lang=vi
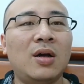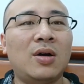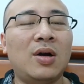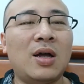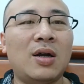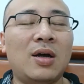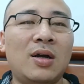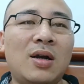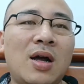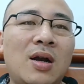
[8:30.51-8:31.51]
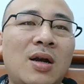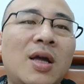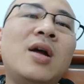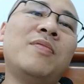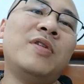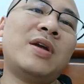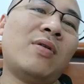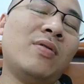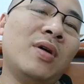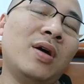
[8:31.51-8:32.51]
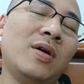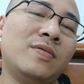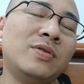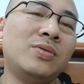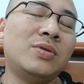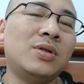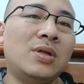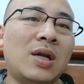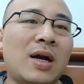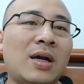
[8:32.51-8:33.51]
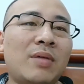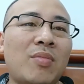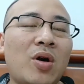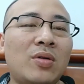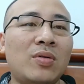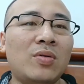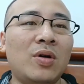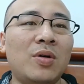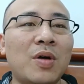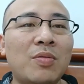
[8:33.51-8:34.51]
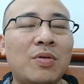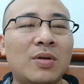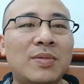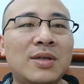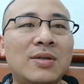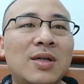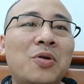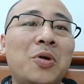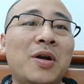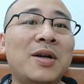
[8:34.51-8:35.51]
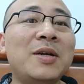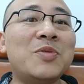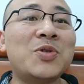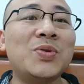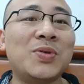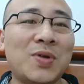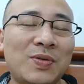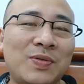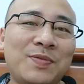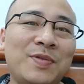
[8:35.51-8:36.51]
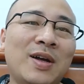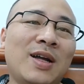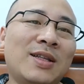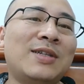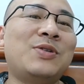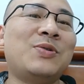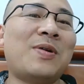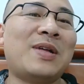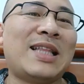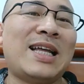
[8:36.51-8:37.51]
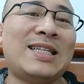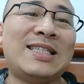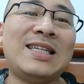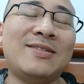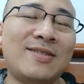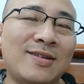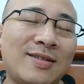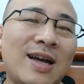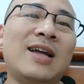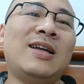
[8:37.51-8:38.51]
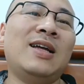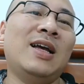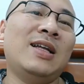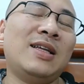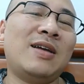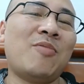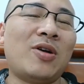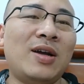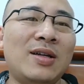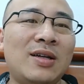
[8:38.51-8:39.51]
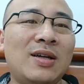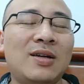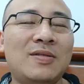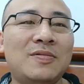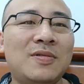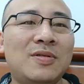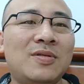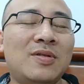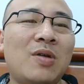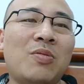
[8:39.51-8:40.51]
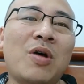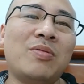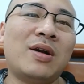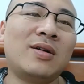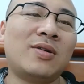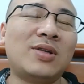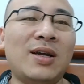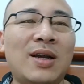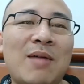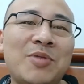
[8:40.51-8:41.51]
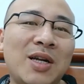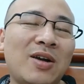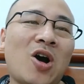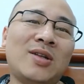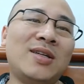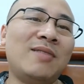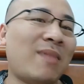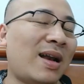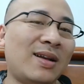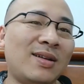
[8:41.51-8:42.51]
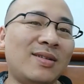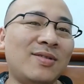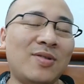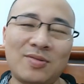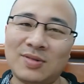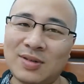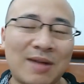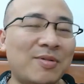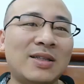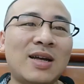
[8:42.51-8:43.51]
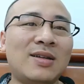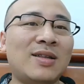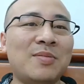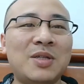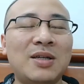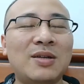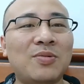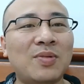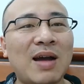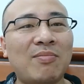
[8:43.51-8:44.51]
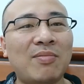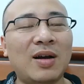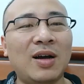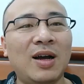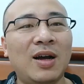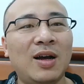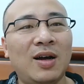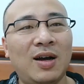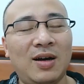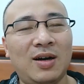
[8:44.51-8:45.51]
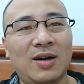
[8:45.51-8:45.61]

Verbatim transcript: gọi là là, là là là kết hợp với nhau. Ví dụ như là cái món của Hồng Kông là bây giờ rất nổi là dim sum, đúng không? Tiếng Trung đọc là tẻn xin, đúng không? Đấy. Thì cái món đấy Hồng Kông có thể làm nhân ngọt, nhân mặn, đúng không? Làm được tất, thậm chí cũng làm uh,